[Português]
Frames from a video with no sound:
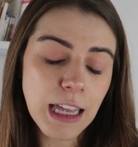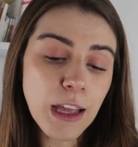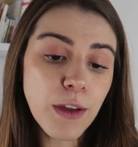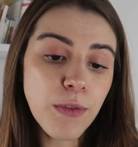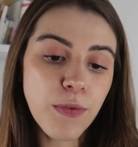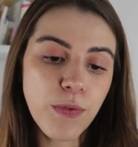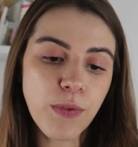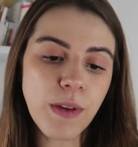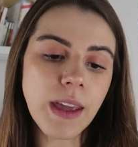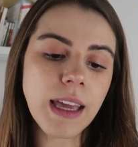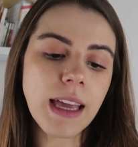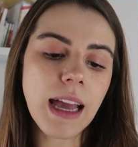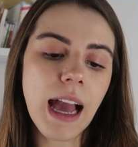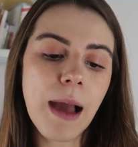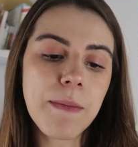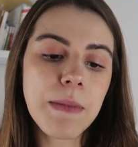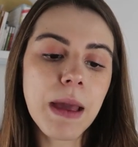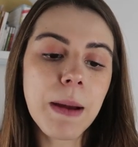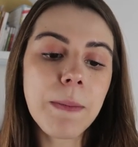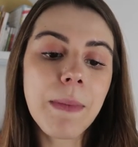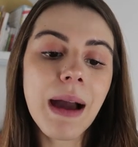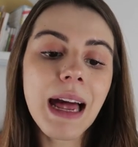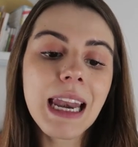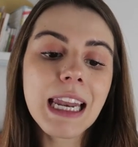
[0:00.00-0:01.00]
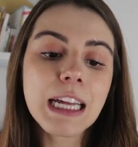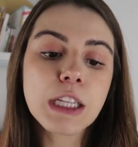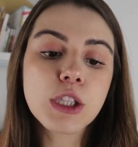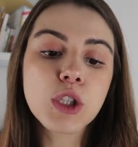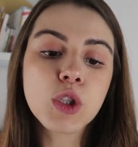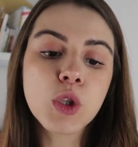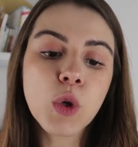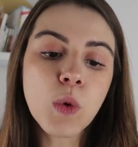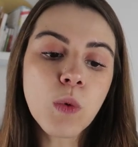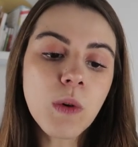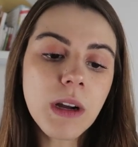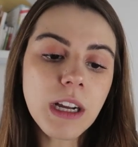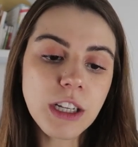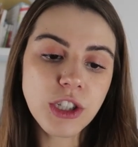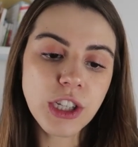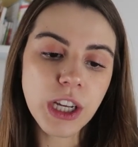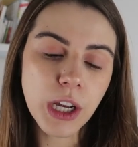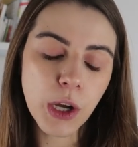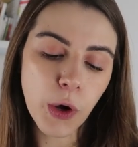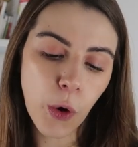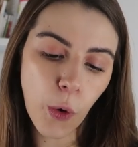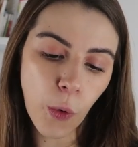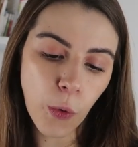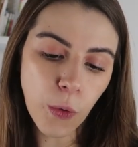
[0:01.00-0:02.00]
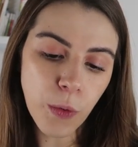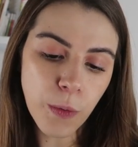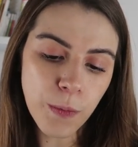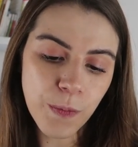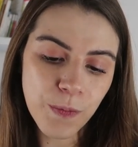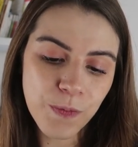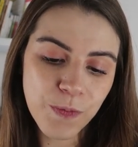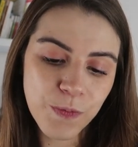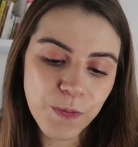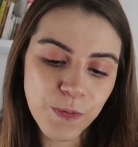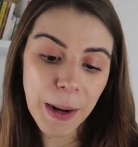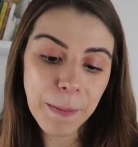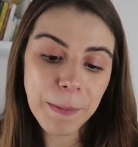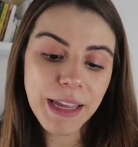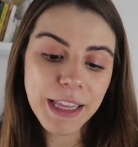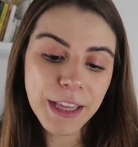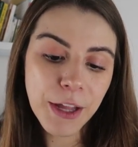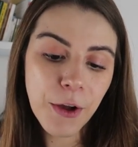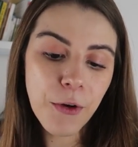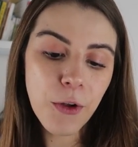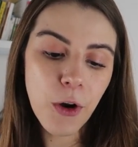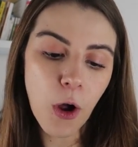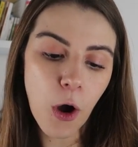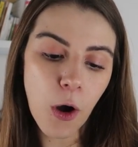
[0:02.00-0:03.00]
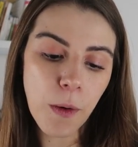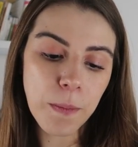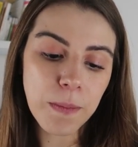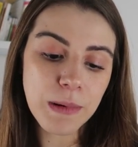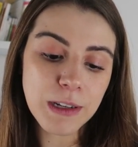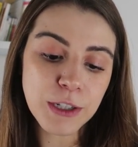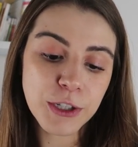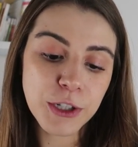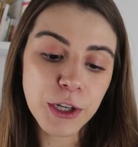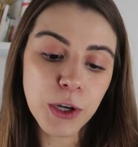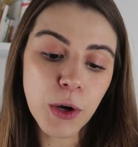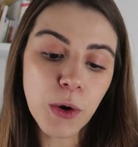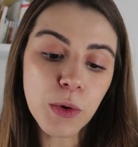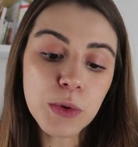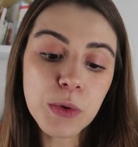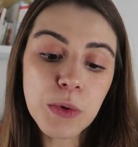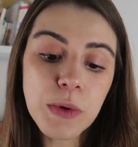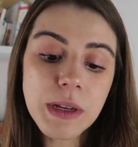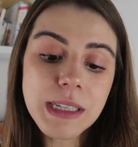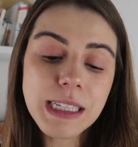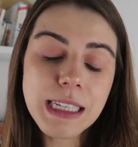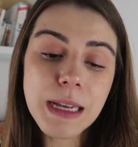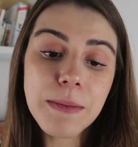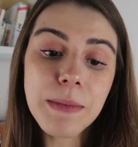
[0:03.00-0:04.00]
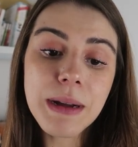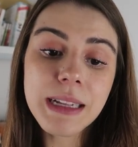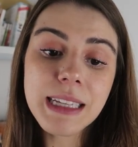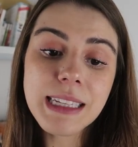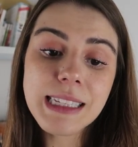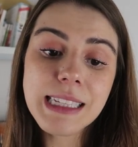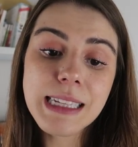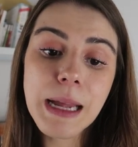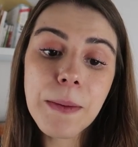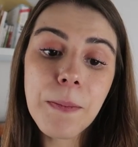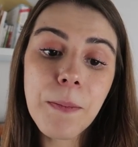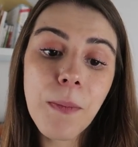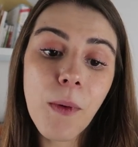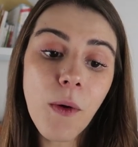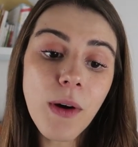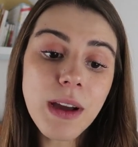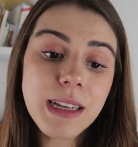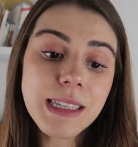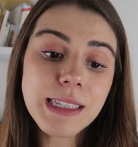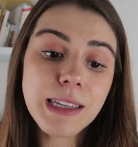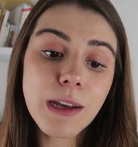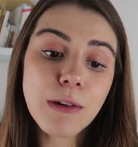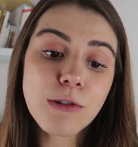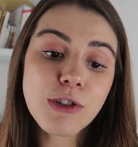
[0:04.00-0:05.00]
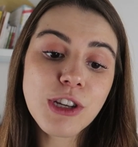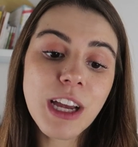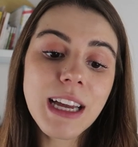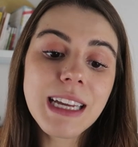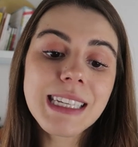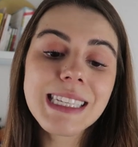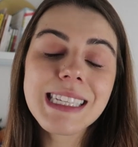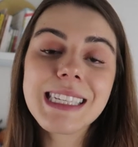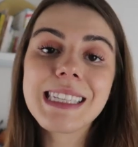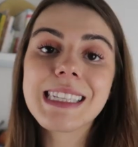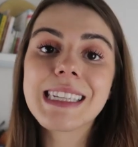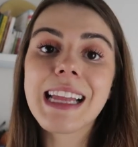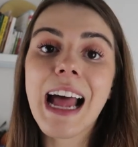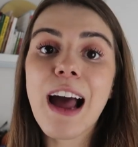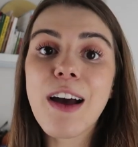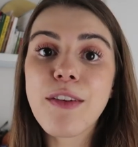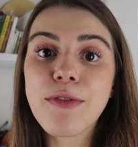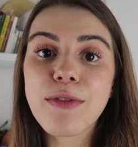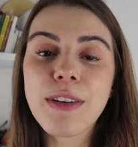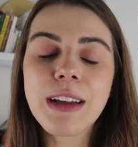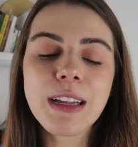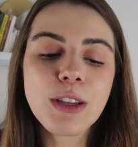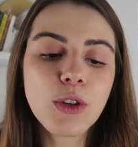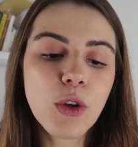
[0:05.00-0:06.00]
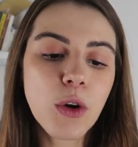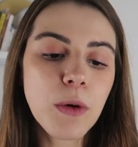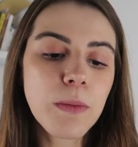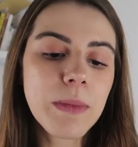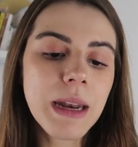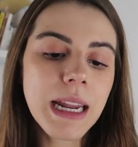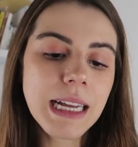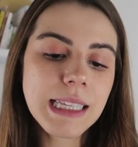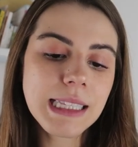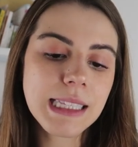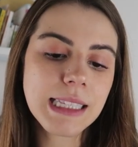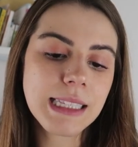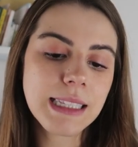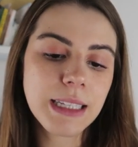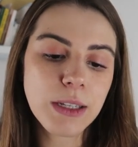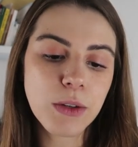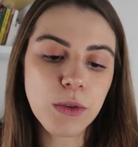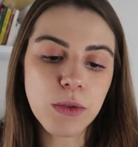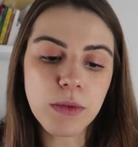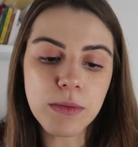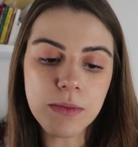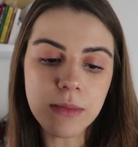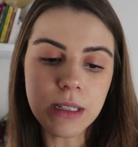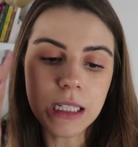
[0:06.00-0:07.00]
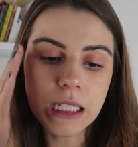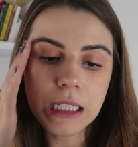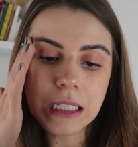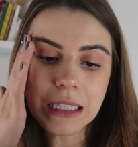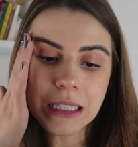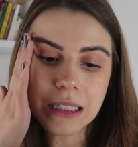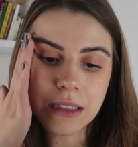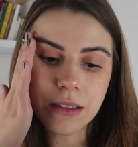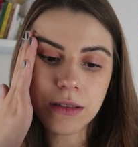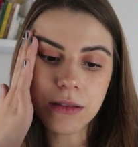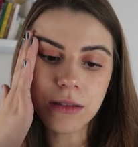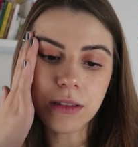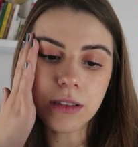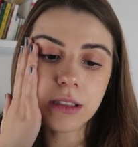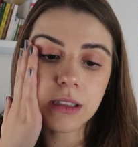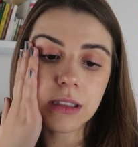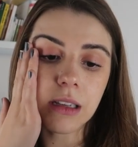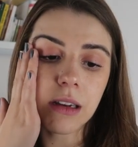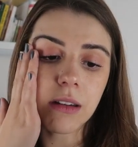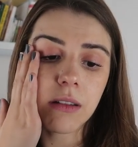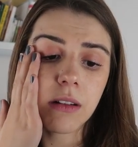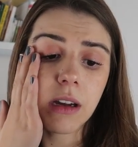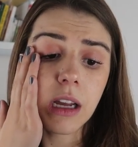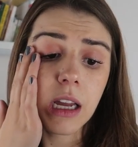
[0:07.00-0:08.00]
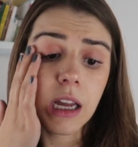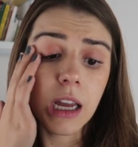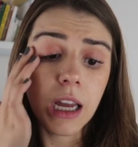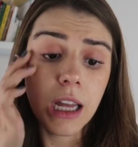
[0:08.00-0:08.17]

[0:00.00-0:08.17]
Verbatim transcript: Enfim, a minha mala nunca chegou para mim na Europa. Chegou duas semanas depois que eu já estava no Brasil. Mano do céu.